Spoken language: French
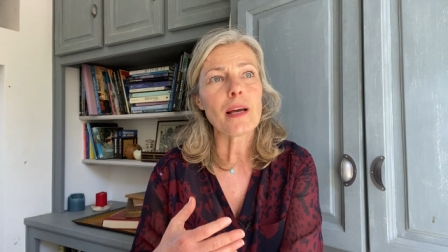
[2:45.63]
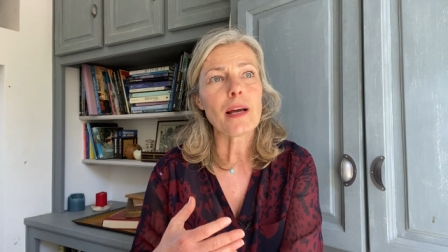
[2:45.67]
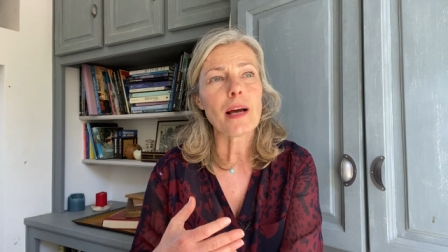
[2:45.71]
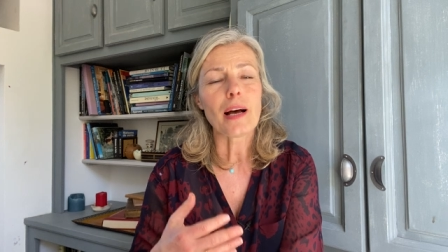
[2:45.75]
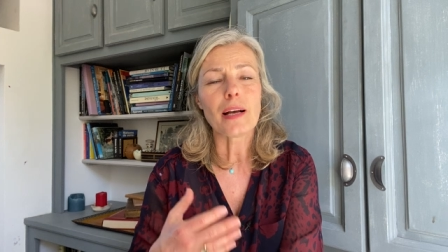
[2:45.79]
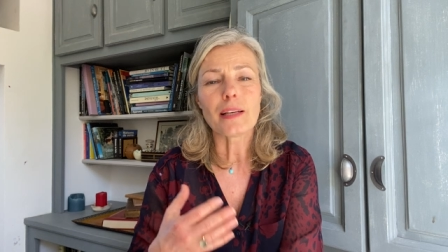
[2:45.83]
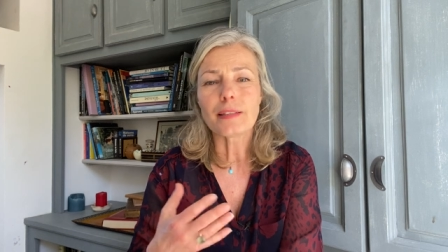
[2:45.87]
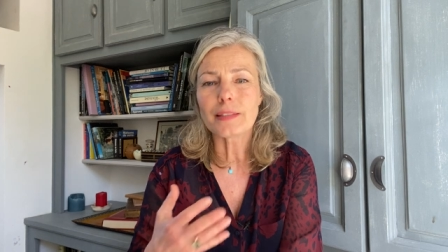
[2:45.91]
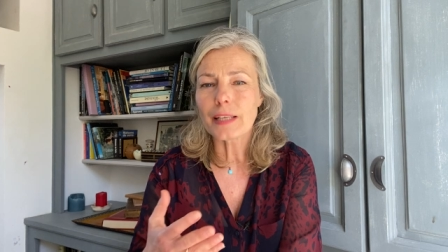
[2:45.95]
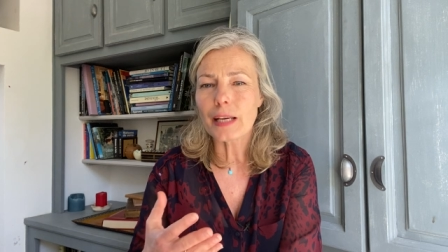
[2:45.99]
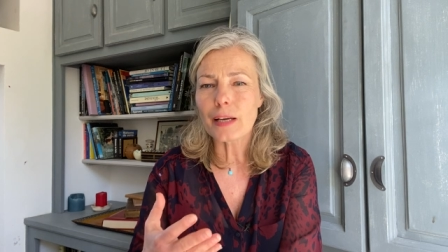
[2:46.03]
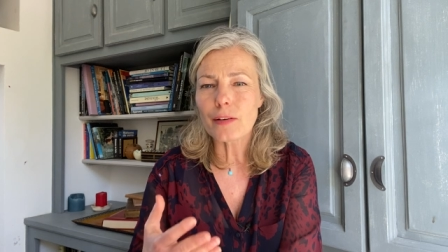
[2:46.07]

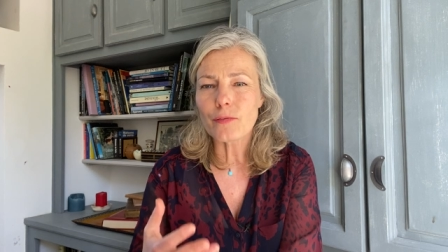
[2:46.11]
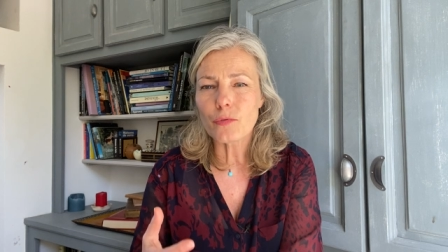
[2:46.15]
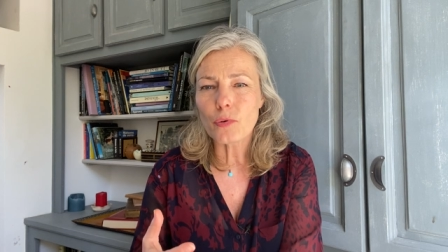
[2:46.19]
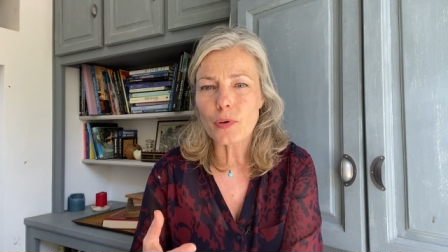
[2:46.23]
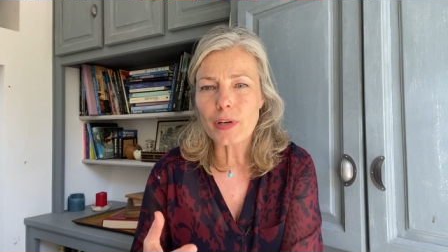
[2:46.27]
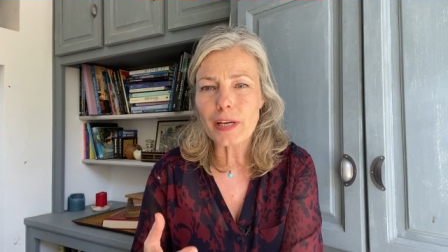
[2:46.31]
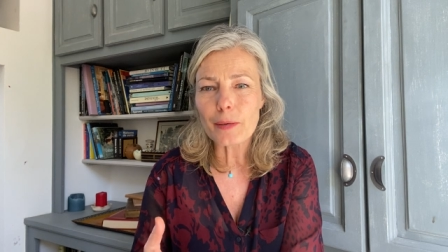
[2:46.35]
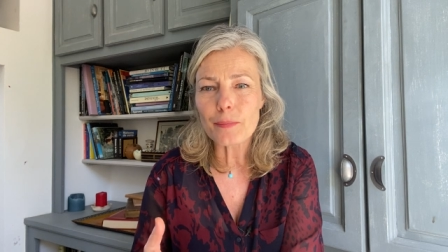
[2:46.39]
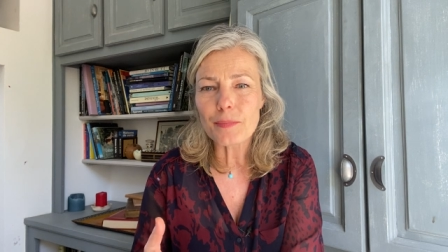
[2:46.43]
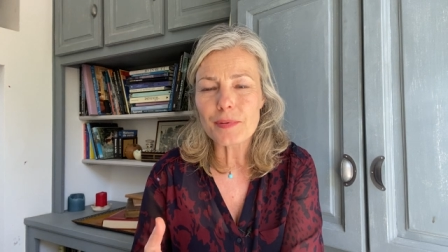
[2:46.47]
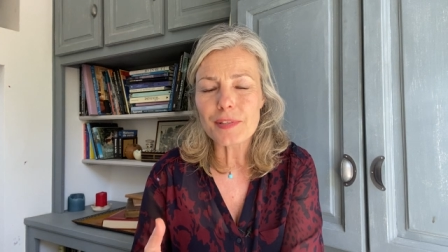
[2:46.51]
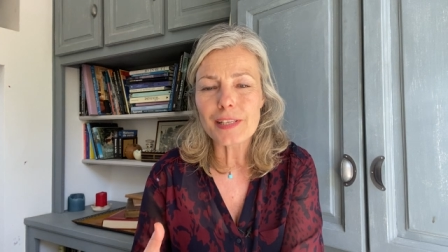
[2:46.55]
un cerveau
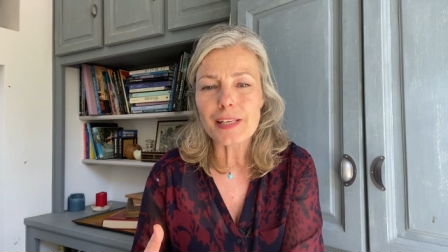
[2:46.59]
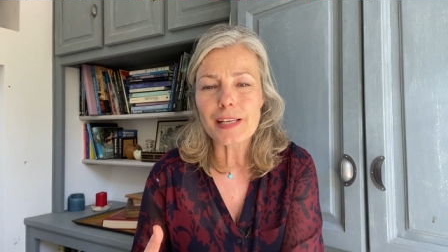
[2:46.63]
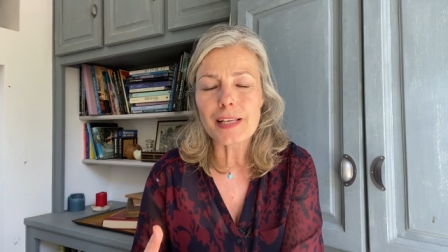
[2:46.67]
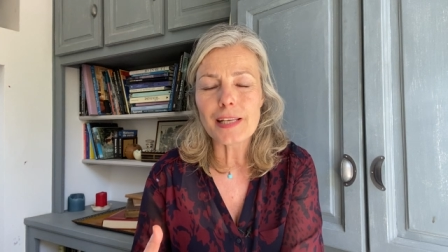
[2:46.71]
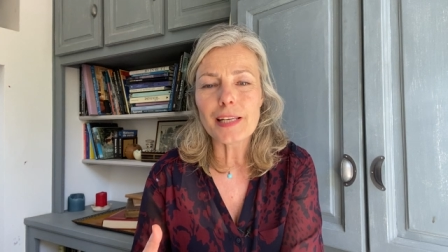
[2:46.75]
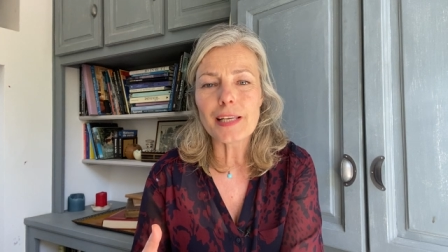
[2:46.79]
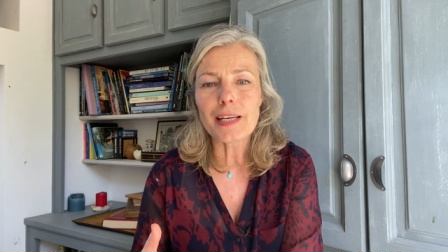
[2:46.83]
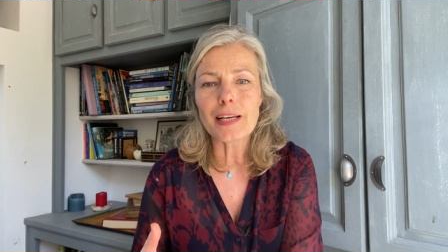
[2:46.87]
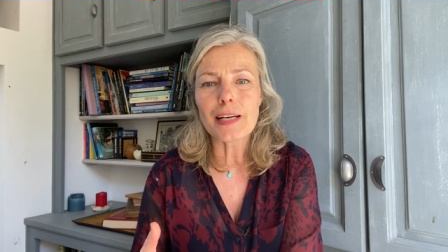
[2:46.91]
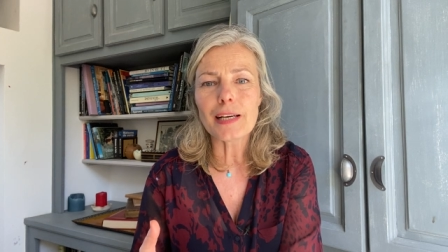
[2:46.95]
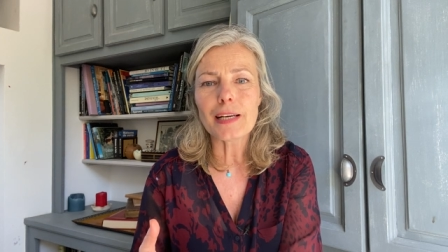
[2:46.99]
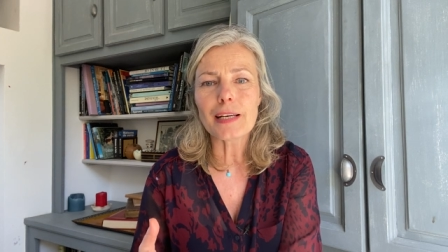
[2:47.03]

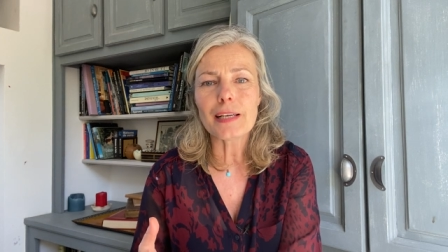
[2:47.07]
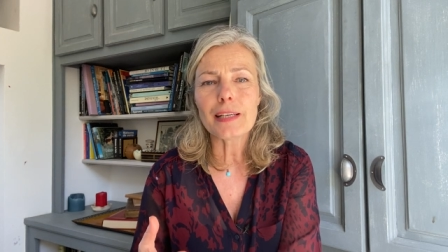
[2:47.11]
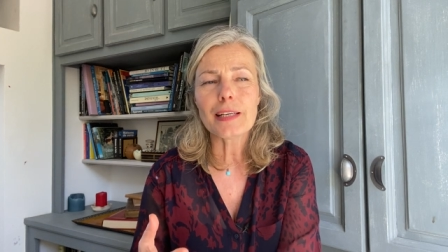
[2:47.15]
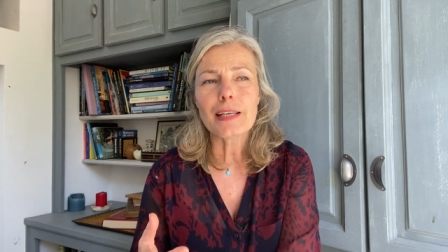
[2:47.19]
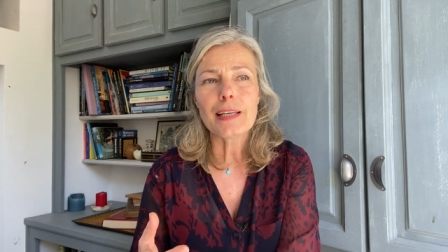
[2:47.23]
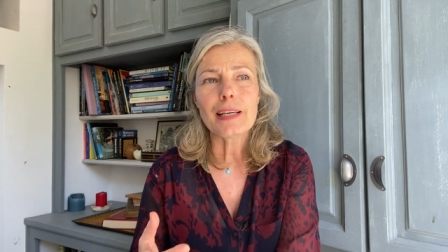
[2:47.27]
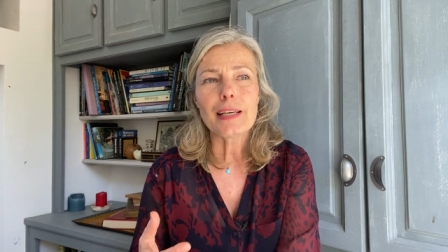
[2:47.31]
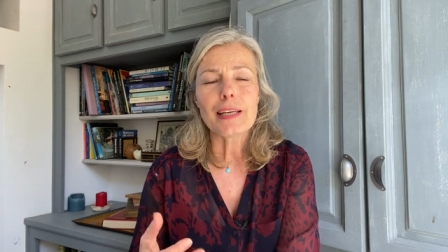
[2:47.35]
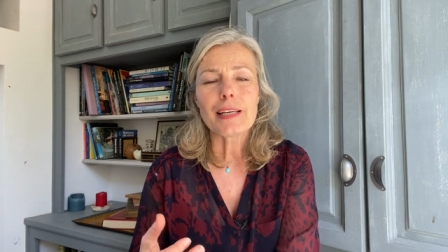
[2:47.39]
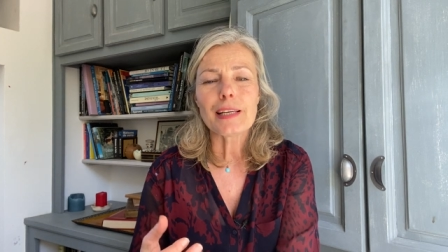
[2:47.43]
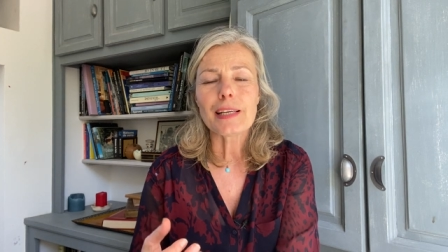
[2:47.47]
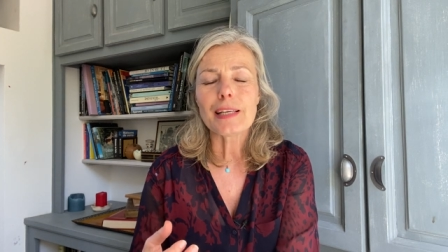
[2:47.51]
reptilien
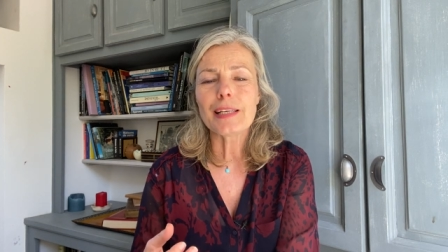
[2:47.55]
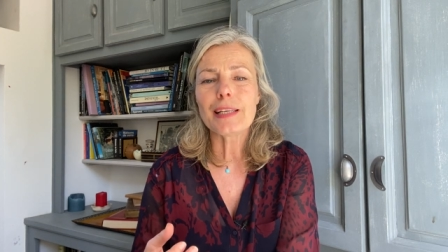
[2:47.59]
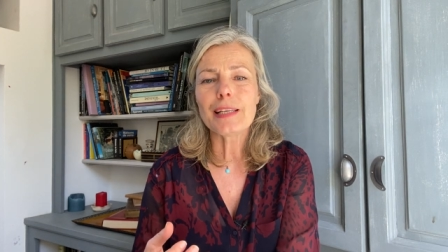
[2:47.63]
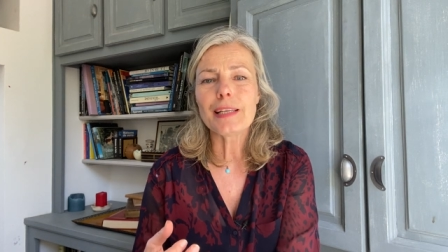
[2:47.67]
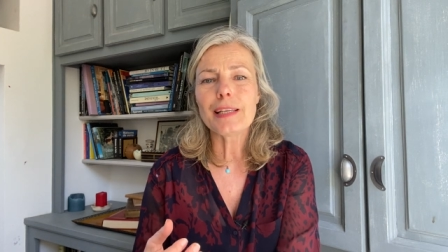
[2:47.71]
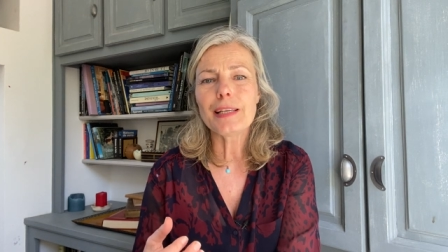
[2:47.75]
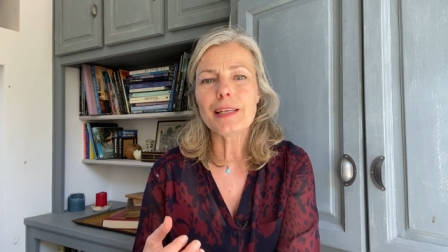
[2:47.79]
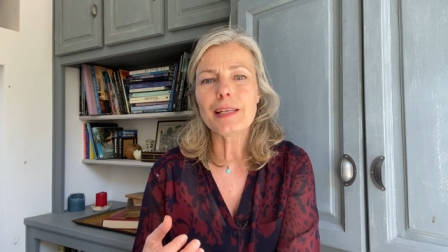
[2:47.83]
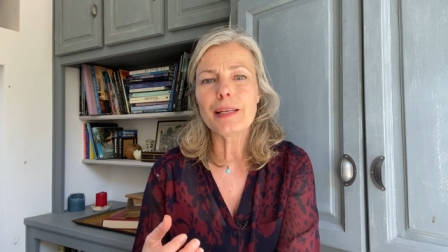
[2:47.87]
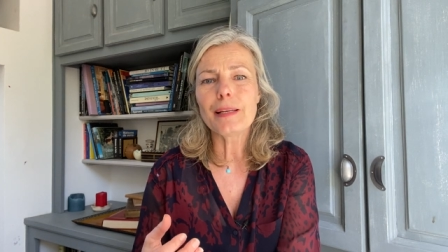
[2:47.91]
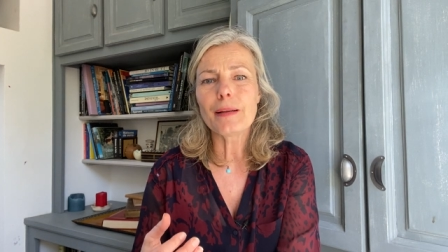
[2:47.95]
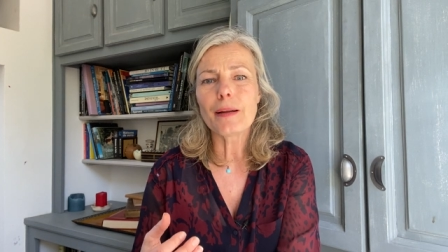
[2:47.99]

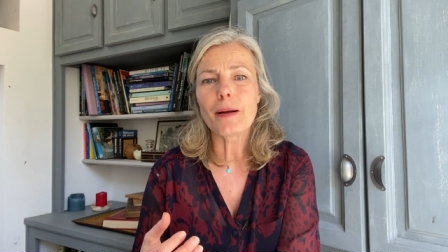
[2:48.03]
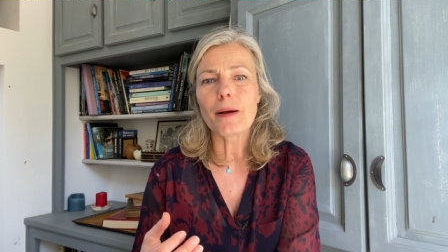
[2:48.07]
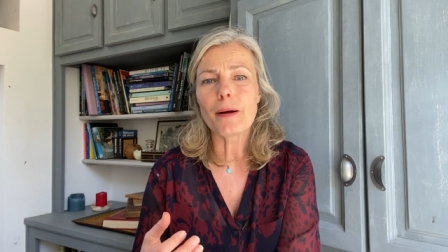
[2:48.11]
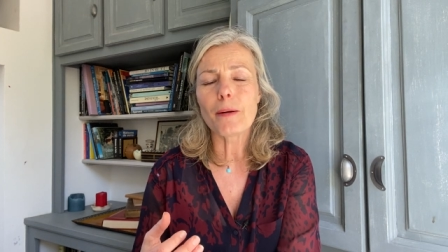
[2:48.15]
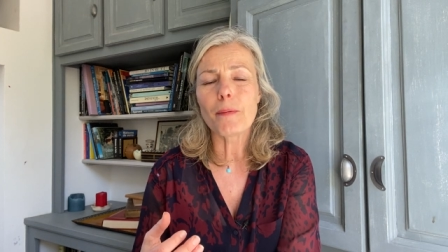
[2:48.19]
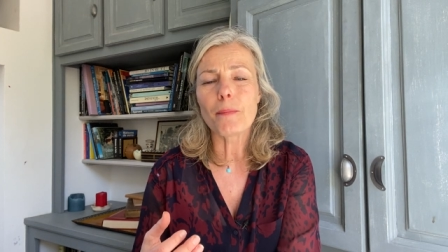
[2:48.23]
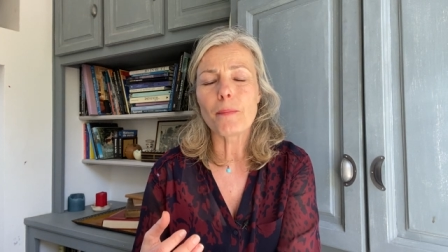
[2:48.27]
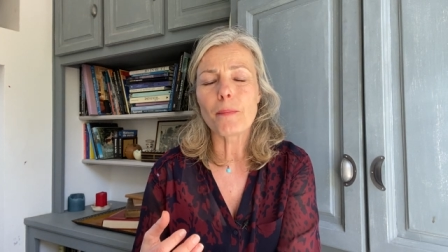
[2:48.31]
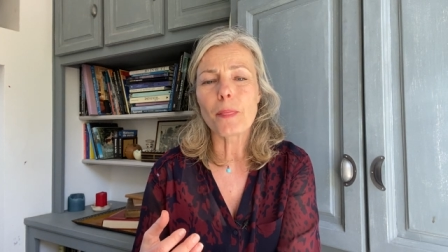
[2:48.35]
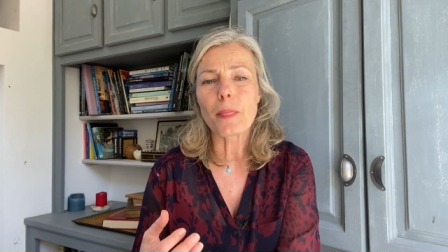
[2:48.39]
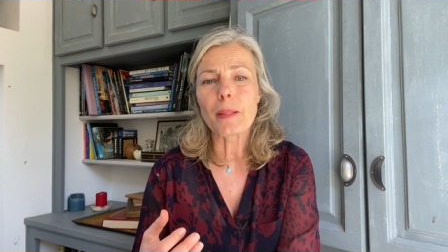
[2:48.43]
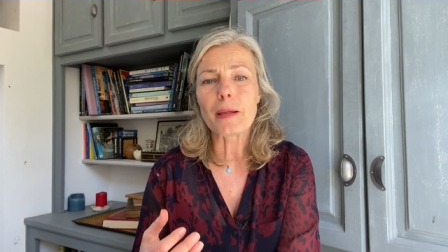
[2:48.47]
qui
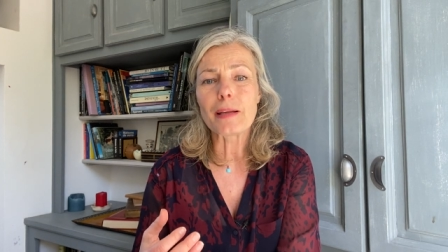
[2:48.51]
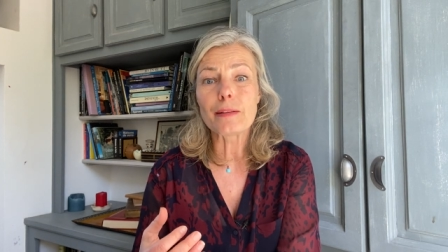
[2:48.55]
euh,